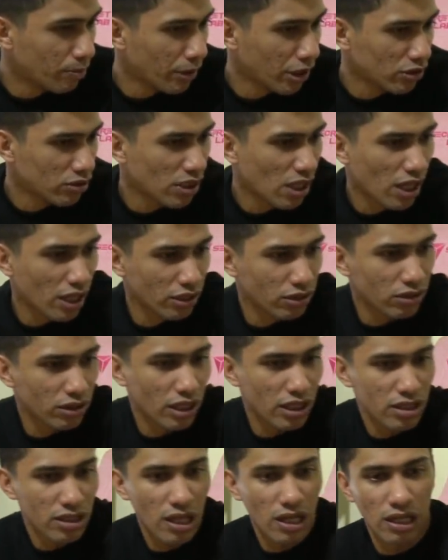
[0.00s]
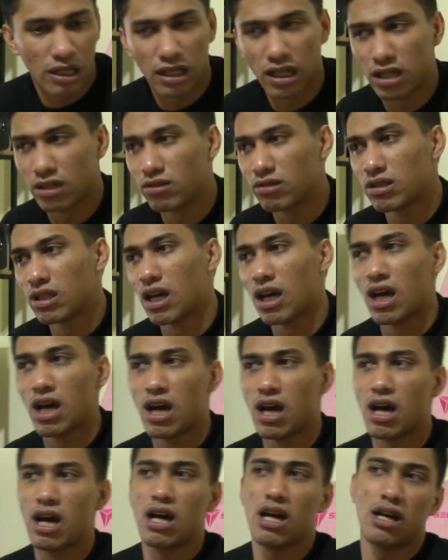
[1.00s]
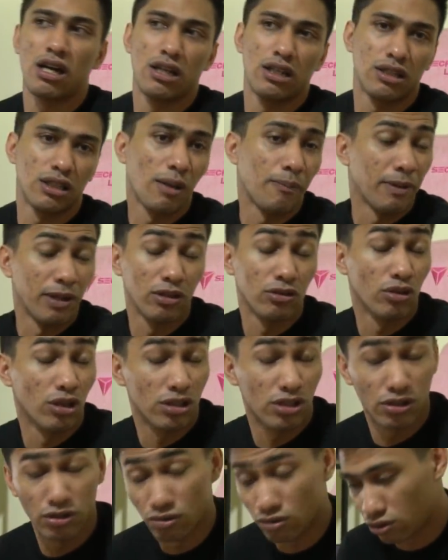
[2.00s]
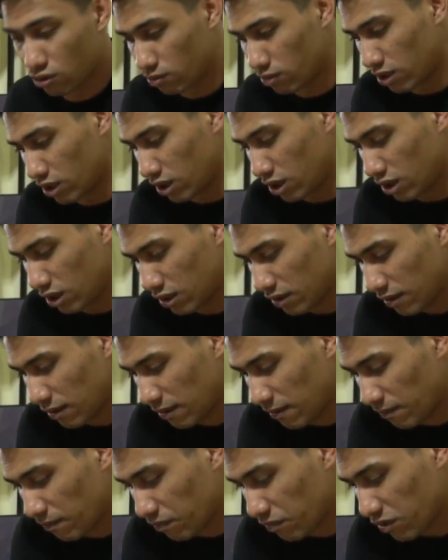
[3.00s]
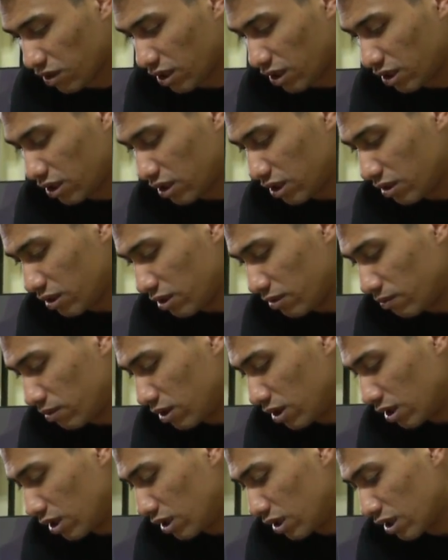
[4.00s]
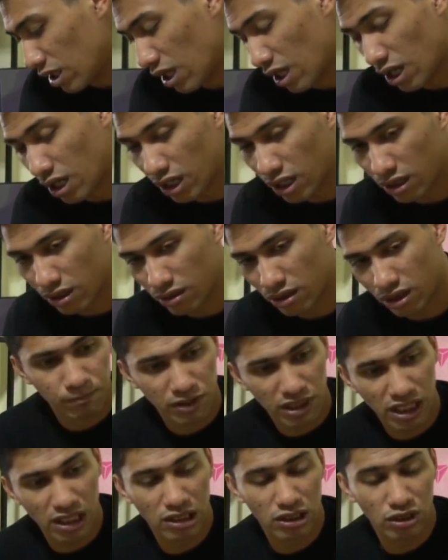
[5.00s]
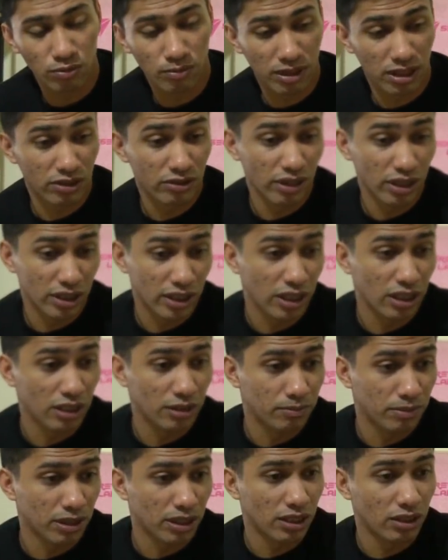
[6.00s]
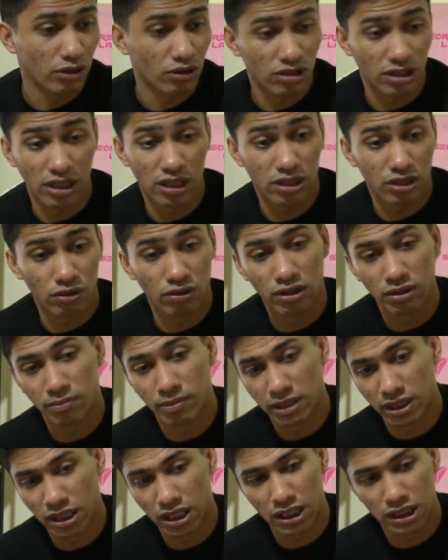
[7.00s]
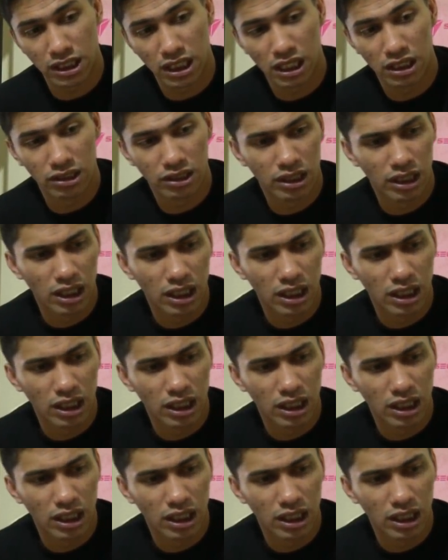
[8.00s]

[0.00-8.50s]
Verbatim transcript: Pero sa ngayon guys talaga, do sa napanood ko sa YouTube ni ni, ni Billy na sa issue pa, sa lipat na daw, sa issue lipat na kasal.